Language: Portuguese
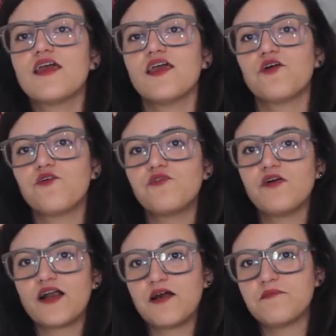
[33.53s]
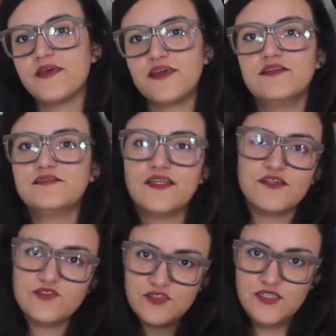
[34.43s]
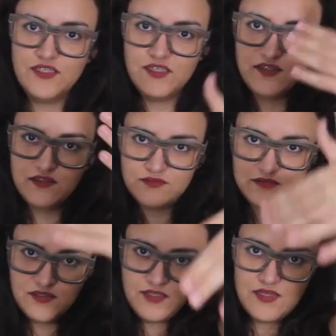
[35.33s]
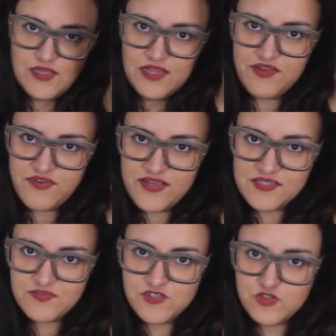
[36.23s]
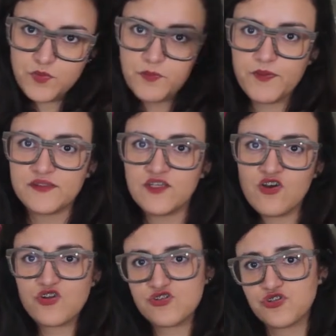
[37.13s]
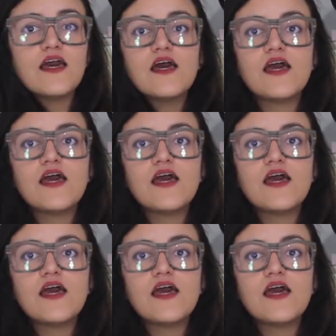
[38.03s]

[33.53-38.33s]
eu acabei tendo que levar esse vídeo pro Panda Horror Show.